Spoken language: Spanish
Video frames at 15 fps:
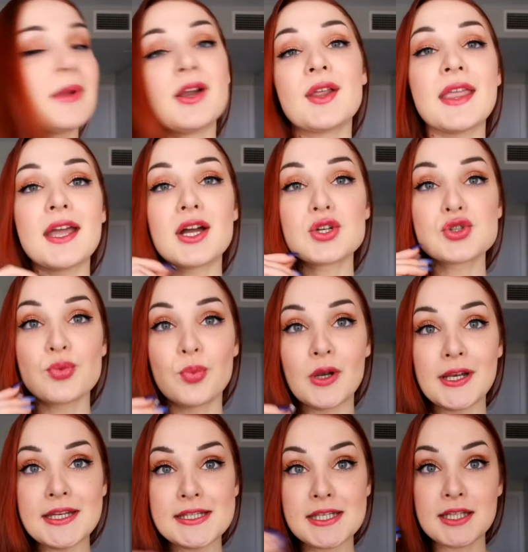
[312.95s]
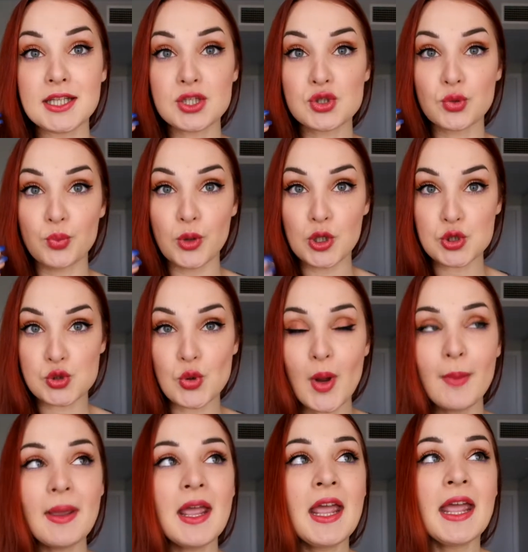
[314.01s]
me lo deja súper lisita, súper
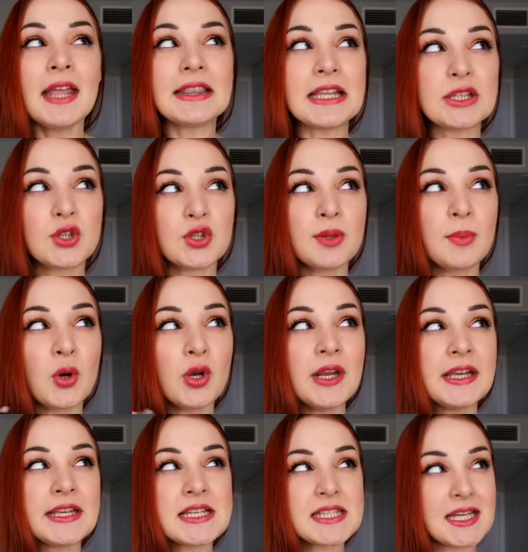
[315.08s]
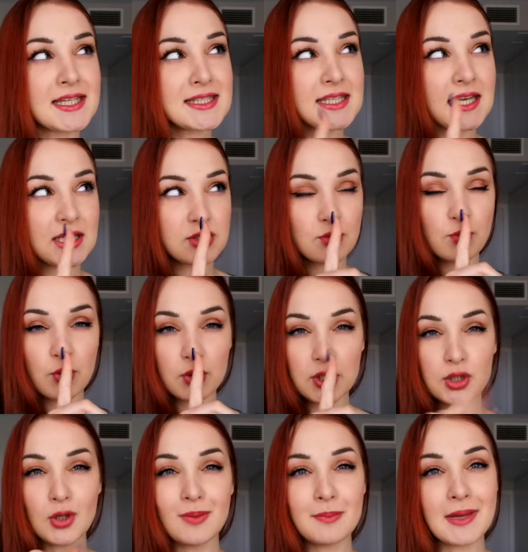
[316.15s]
suave. De Tony Moly quizás es un
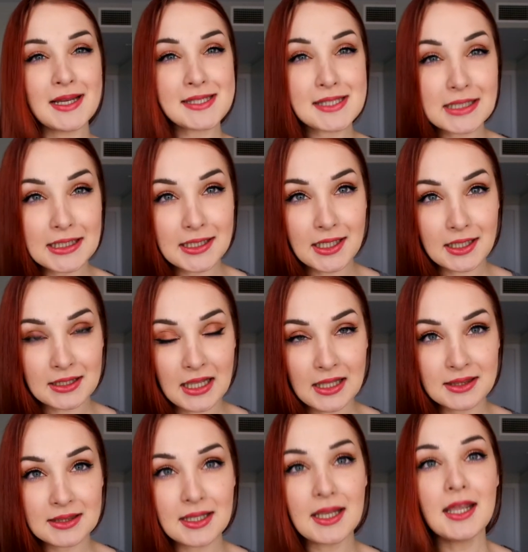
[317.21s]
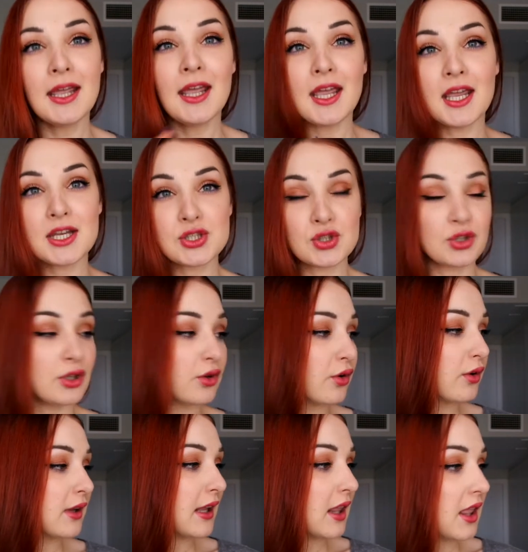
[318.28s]
poquito más hidratante, eso
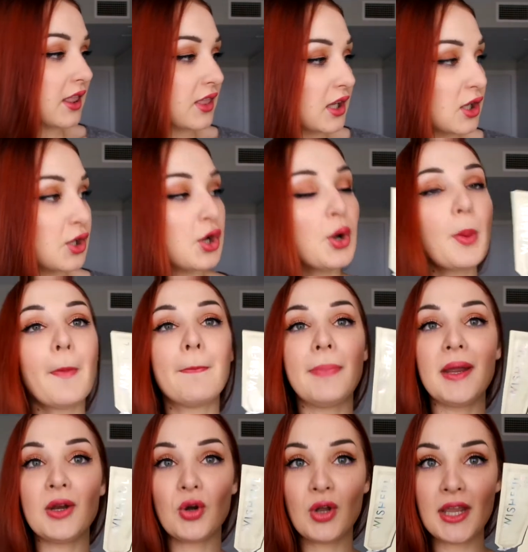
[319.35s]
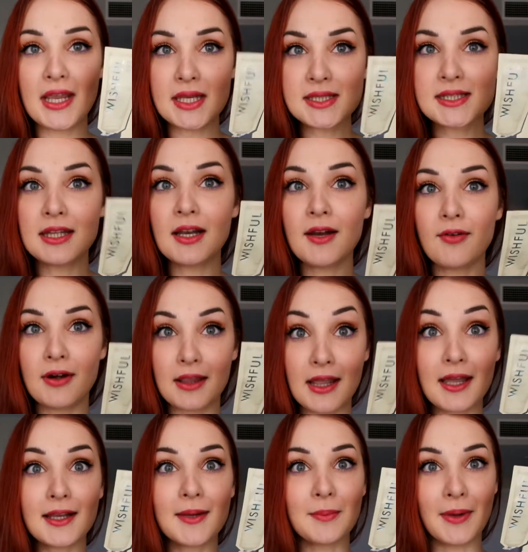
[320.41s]
tengo que decirlo, pero este la
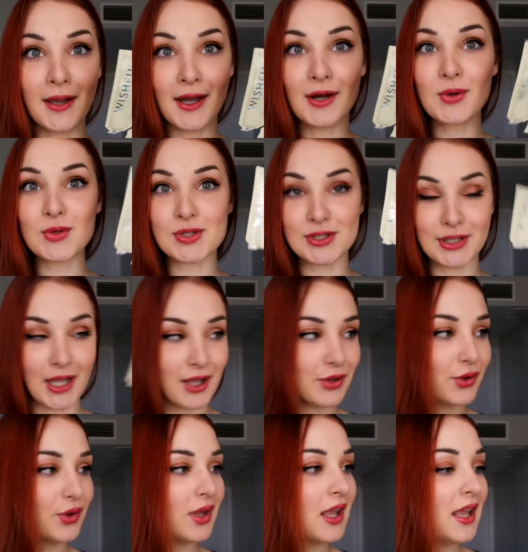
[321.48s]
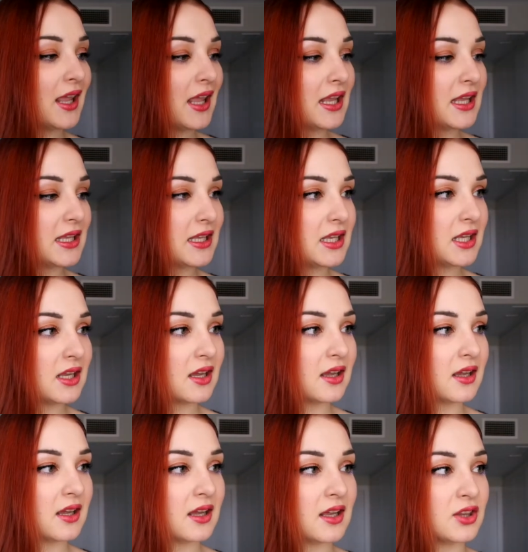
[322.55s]
verdad que me ha gustado y
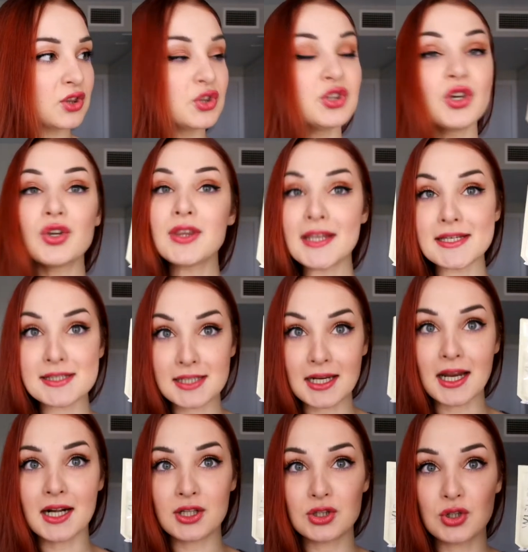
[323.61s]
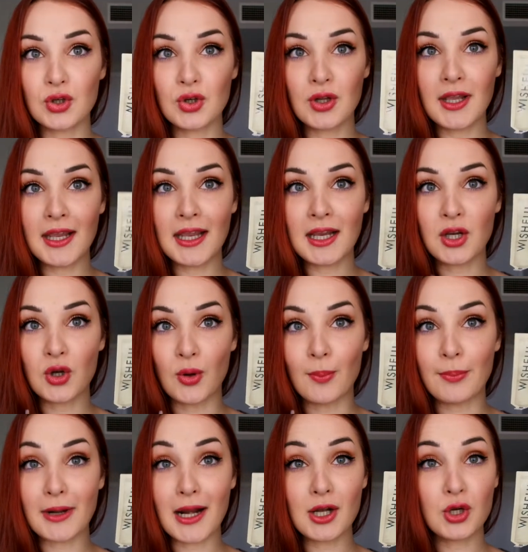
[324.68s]
eh, no descarto en
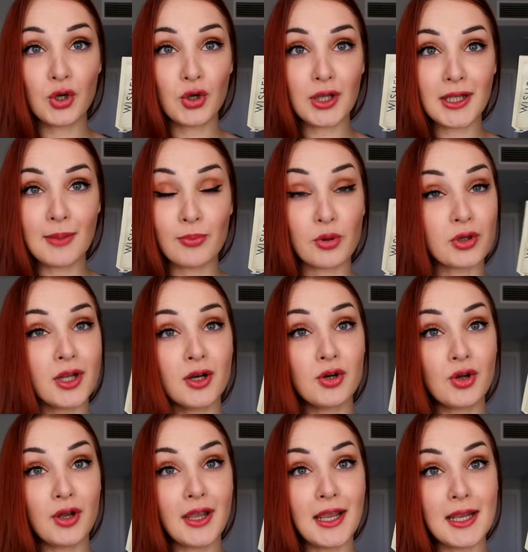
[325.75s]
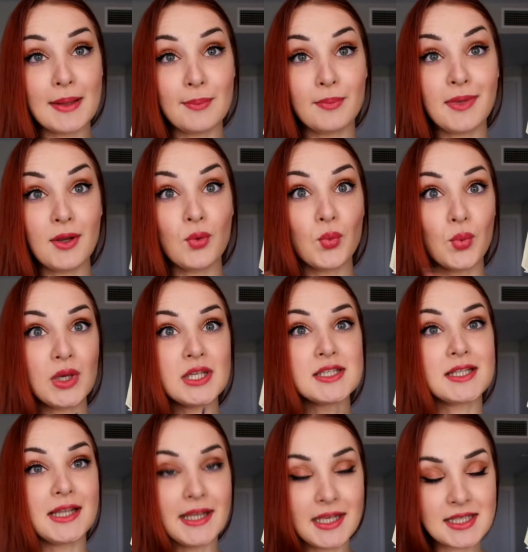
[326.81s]
comprarlo y ponerlo en mi
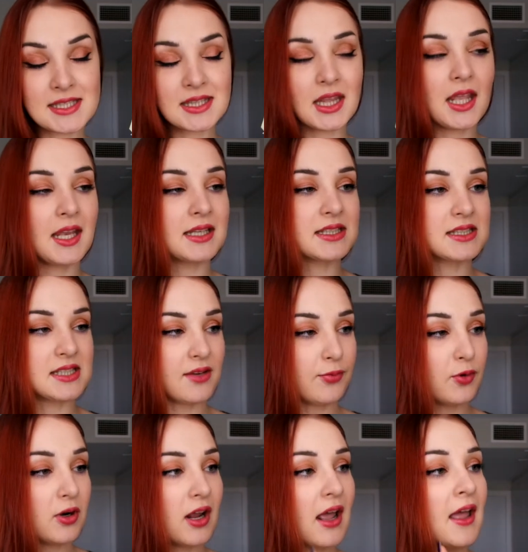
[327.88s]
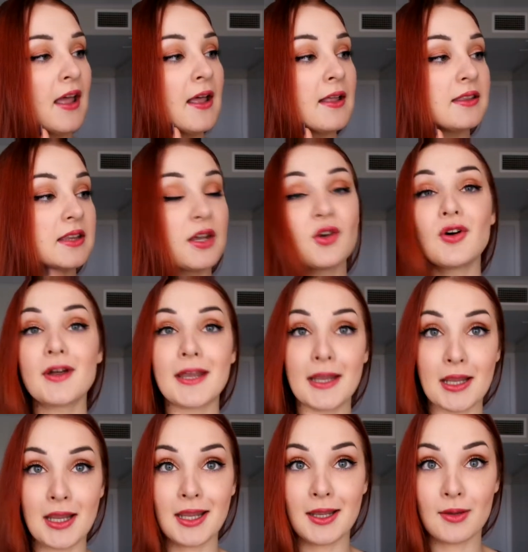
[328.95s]
wishlist en Sephora tengo
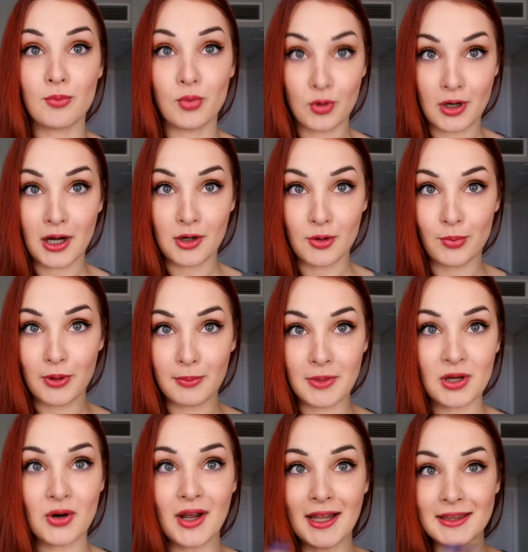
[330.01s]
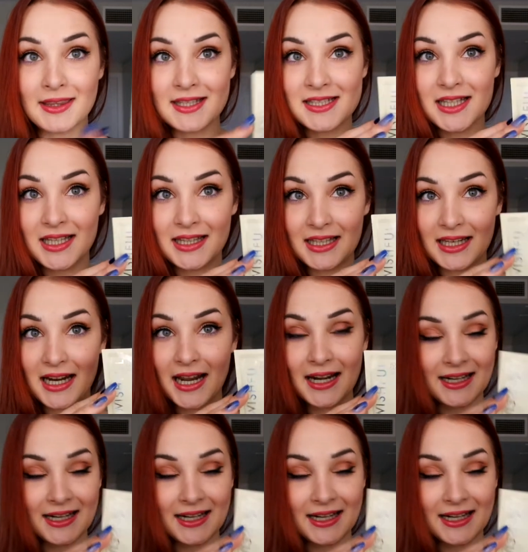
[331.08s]
que buscarlo primero antes de tirar